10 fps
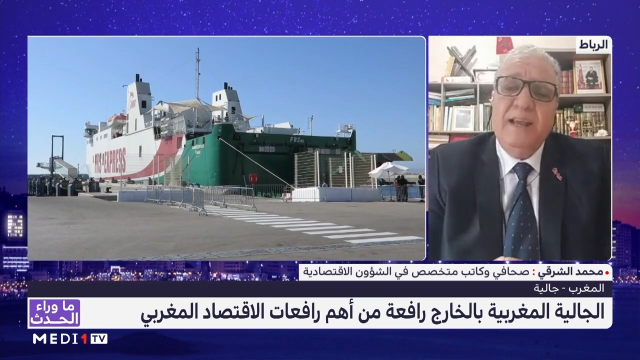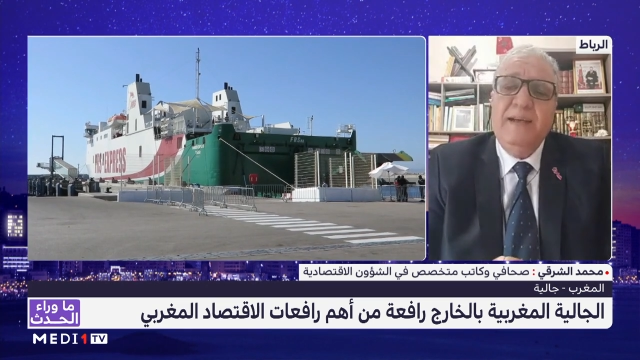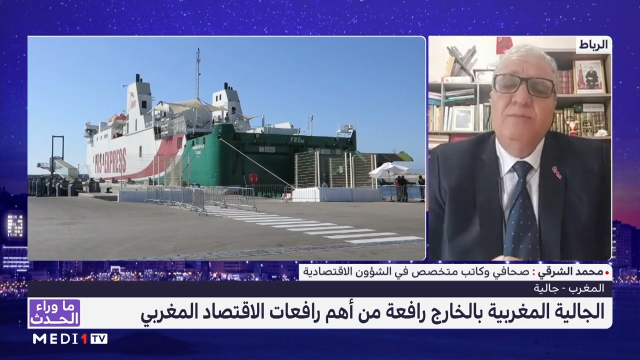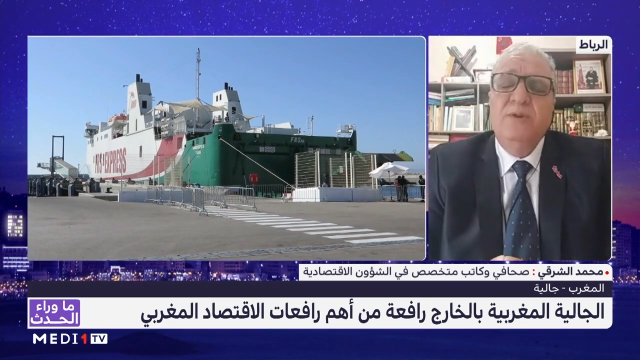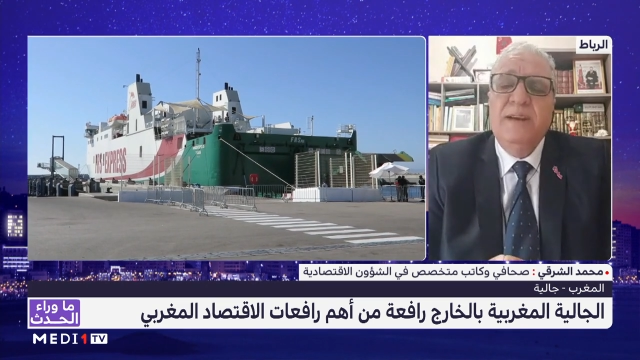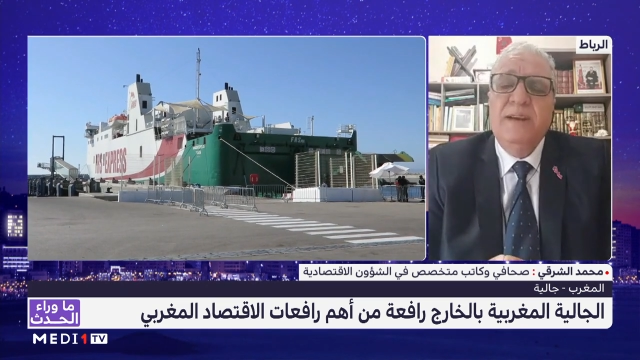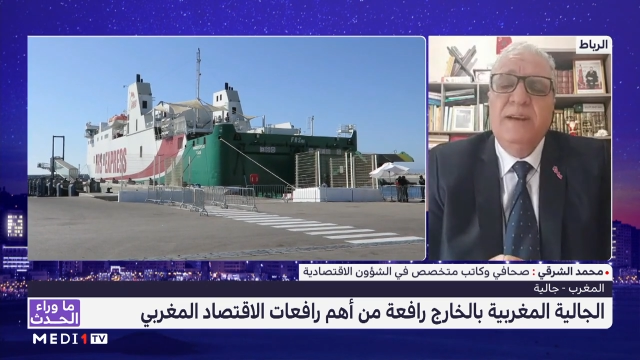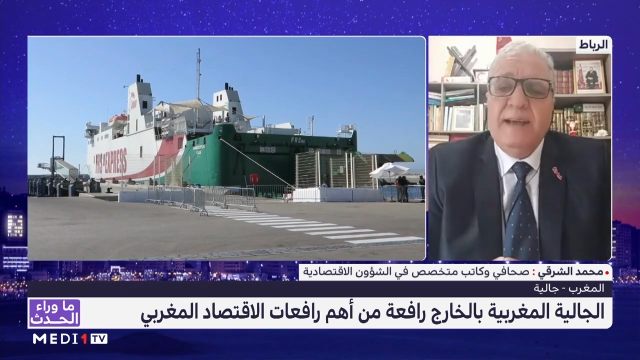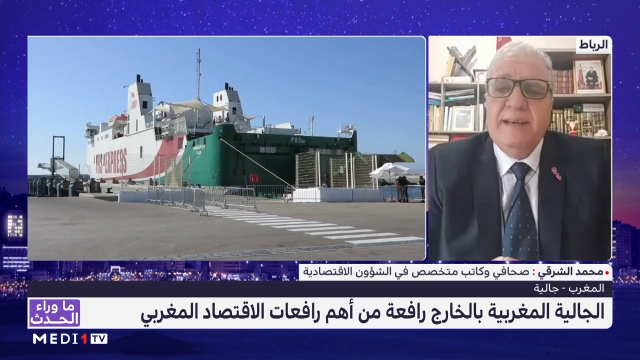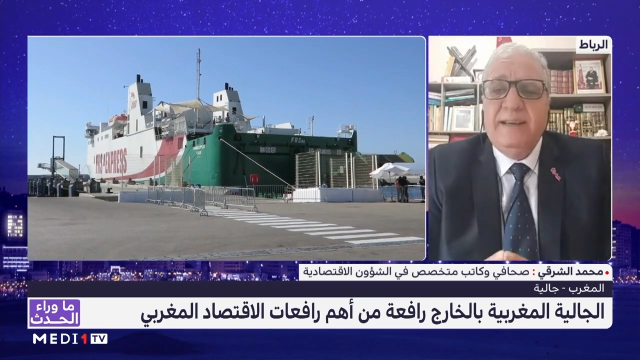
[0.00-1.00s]
الحمد لله
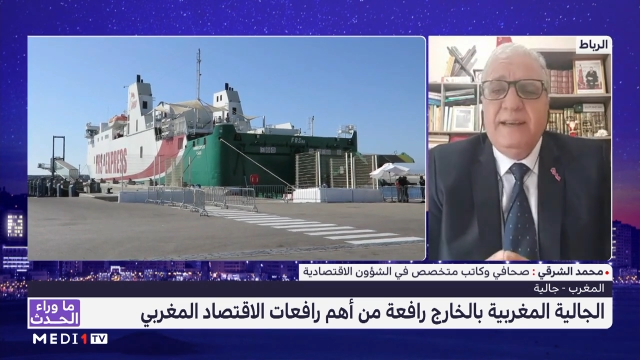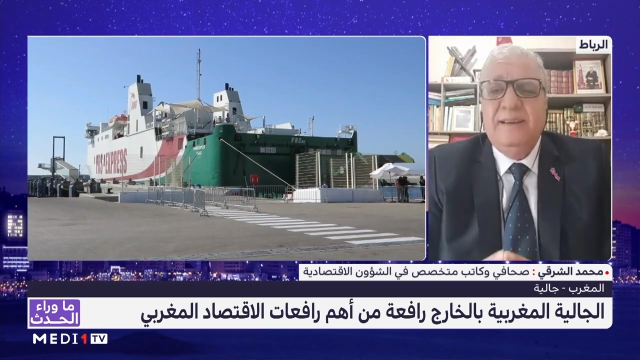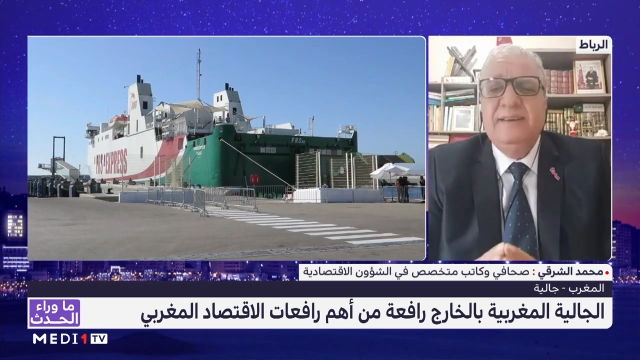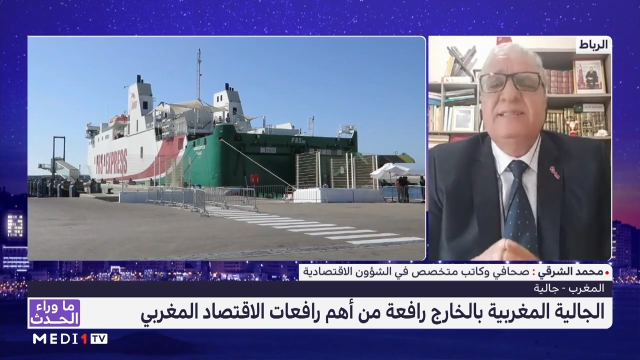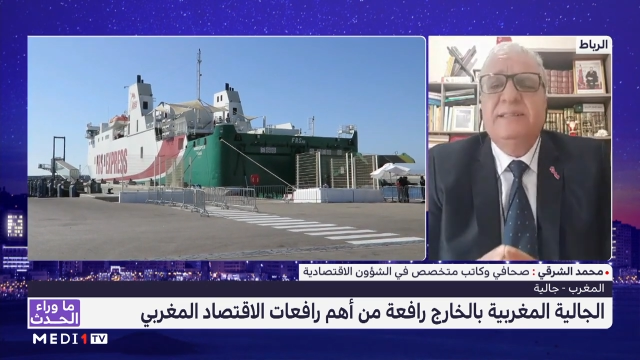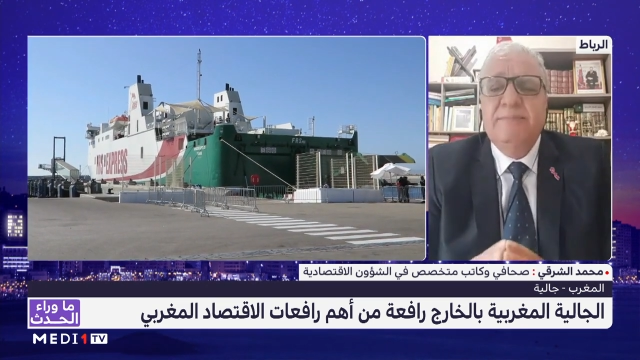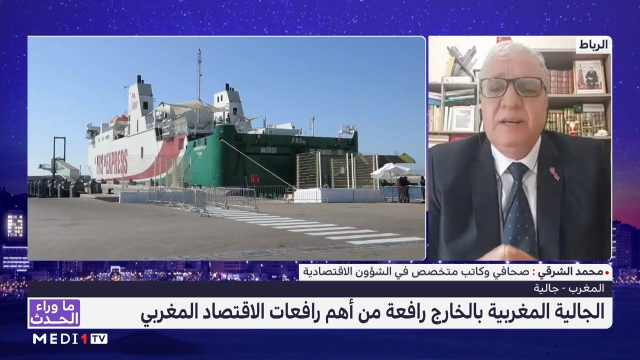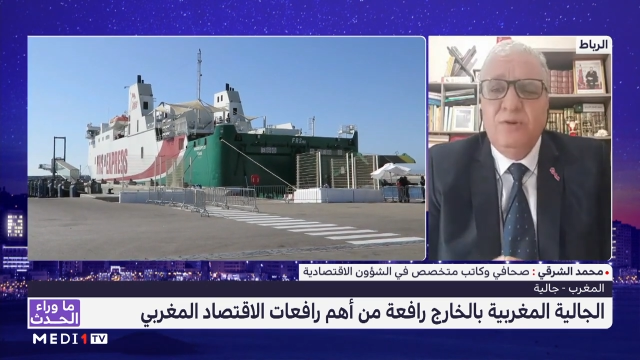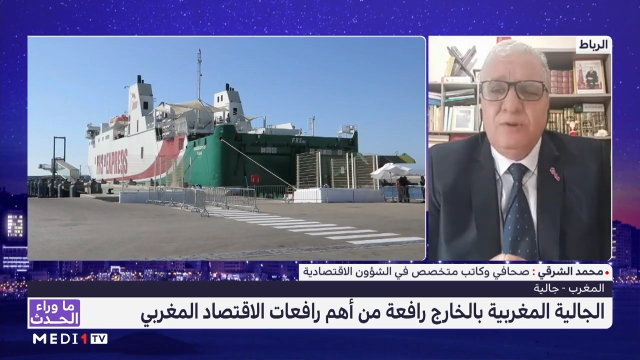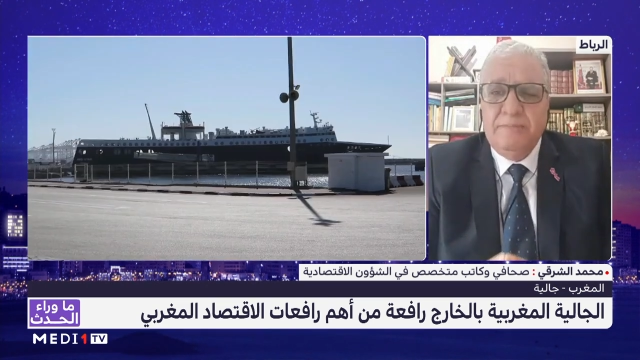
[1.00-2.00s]
يعني نص
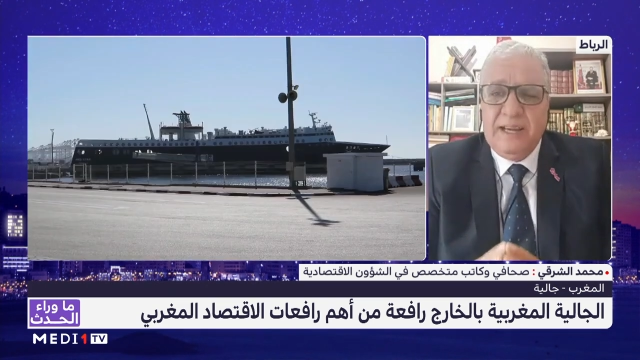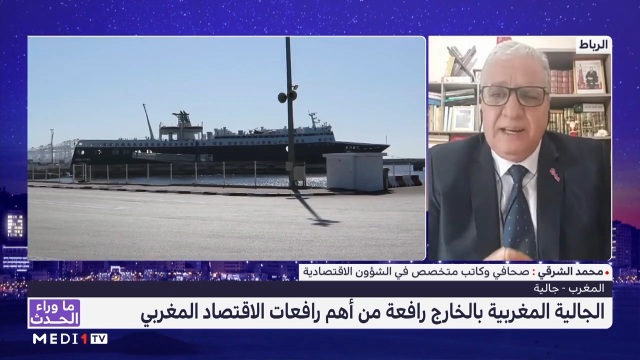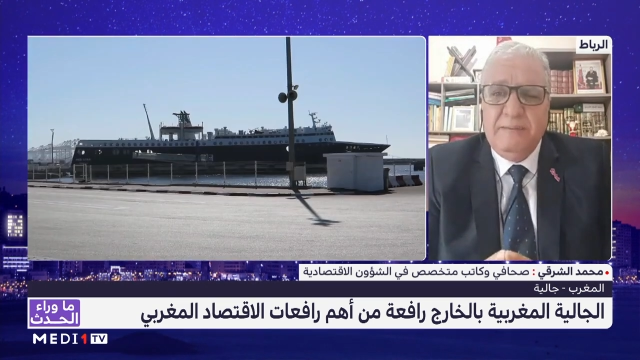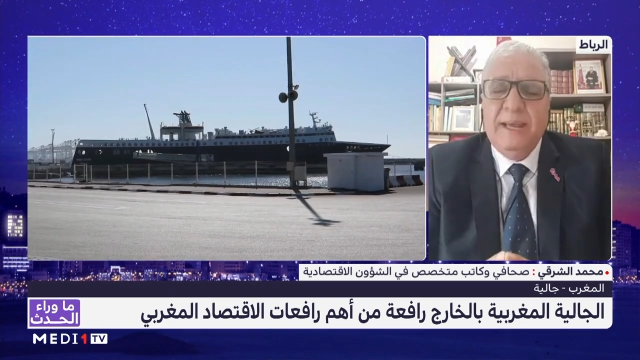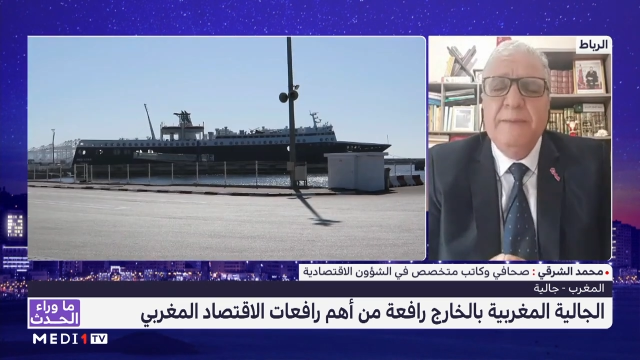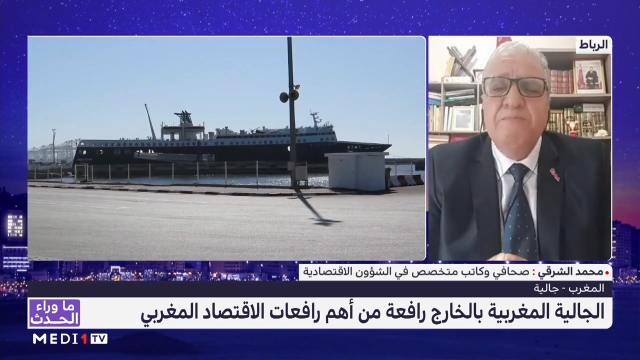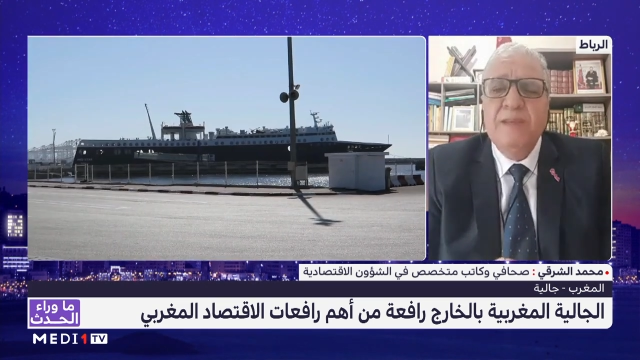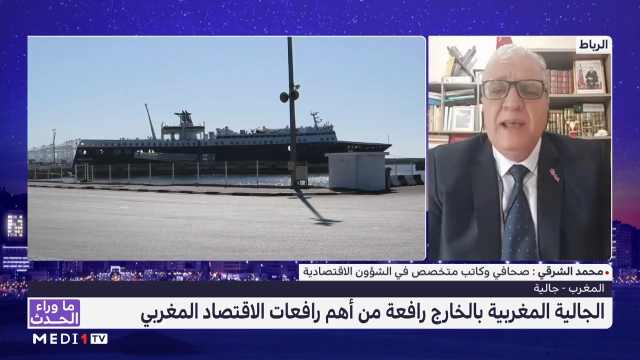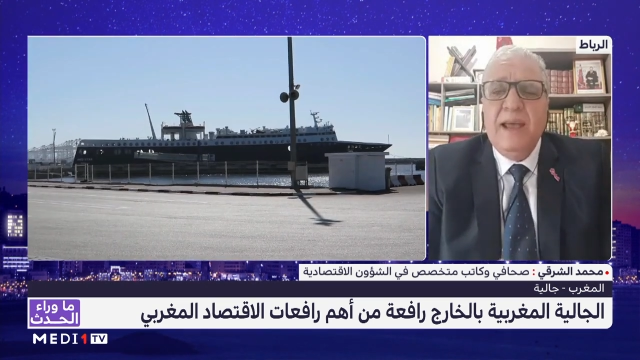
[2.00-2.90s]
مليون مغربي